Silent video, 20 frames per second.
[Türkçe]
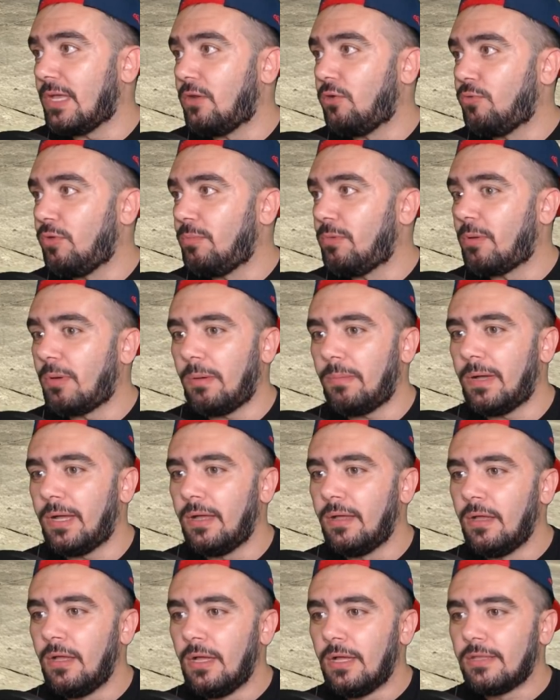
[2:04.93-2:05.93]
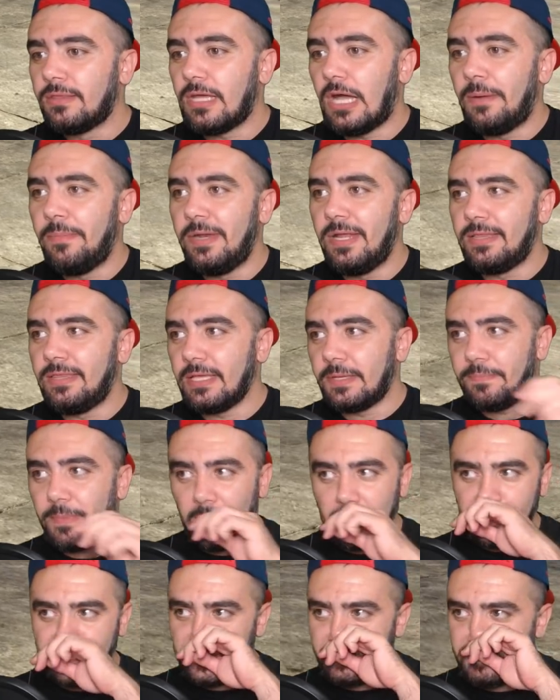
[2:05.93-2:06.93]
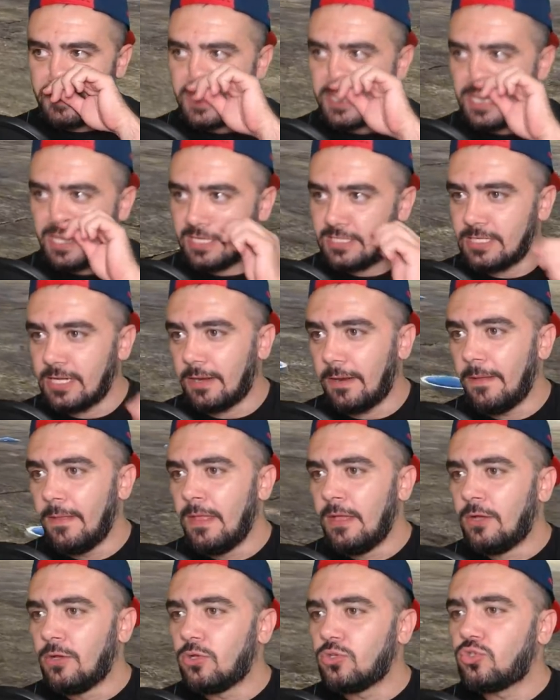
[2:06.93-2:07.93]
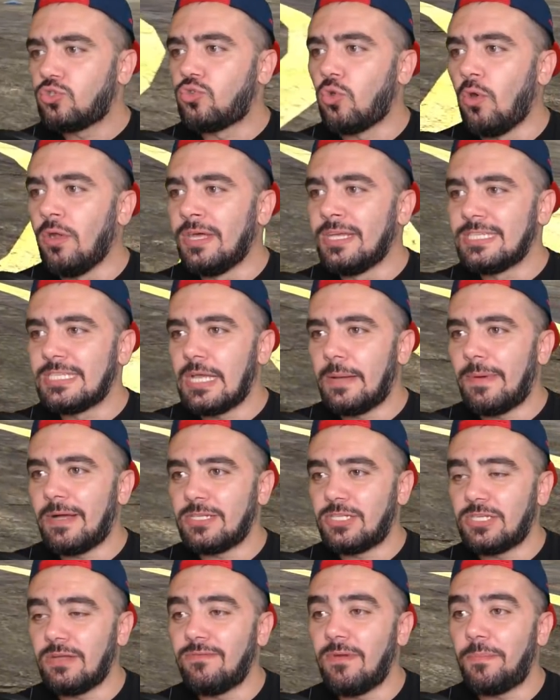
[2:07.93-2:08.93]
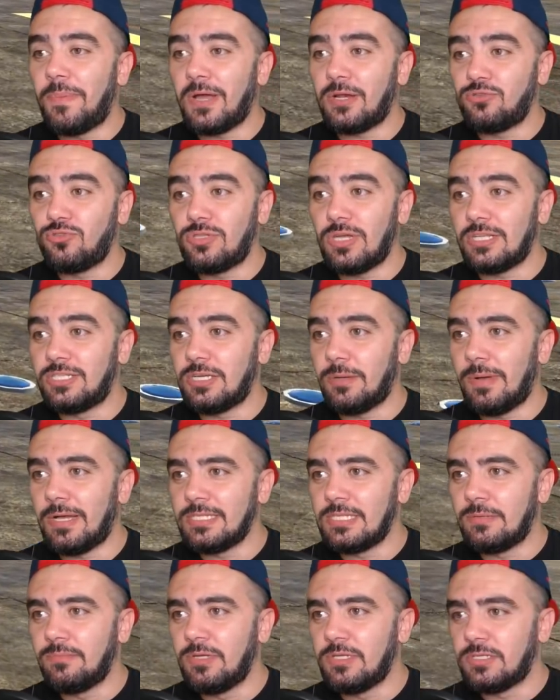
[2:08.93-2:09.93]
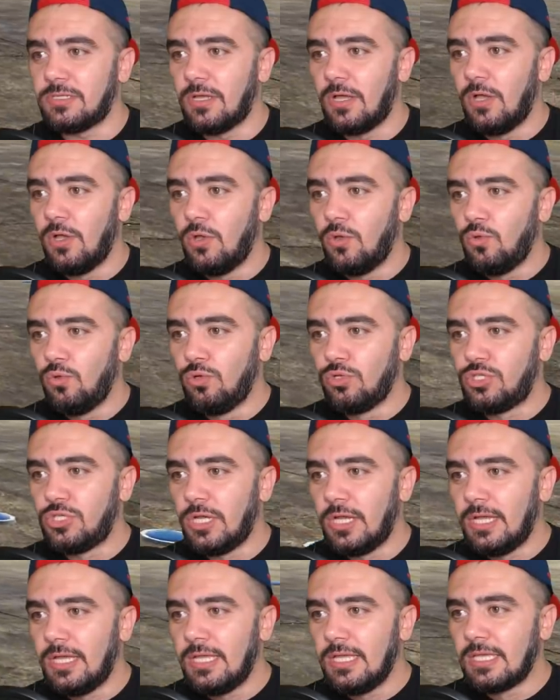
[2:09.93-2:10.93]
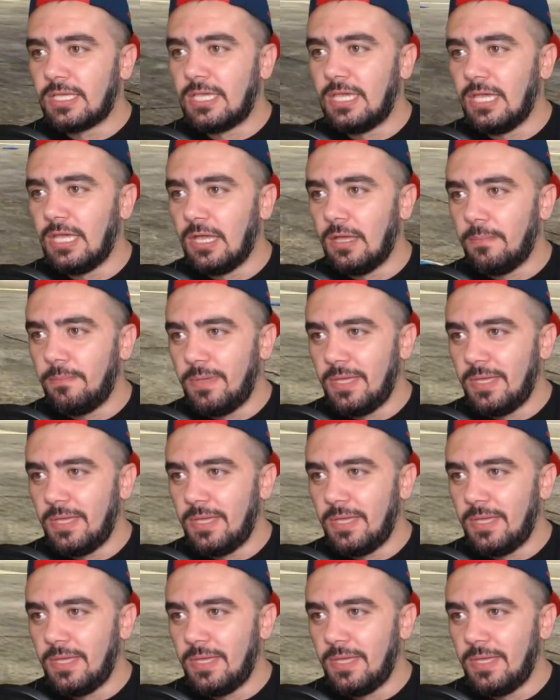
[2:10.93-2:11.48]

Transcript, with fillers: mi geliyor bilmiyorum ama tamir ettik. Bakın şimdi arkadaşlar. Son hızla basacağım ve paraşütü açacağım. Hazır mıyız? 3, 2,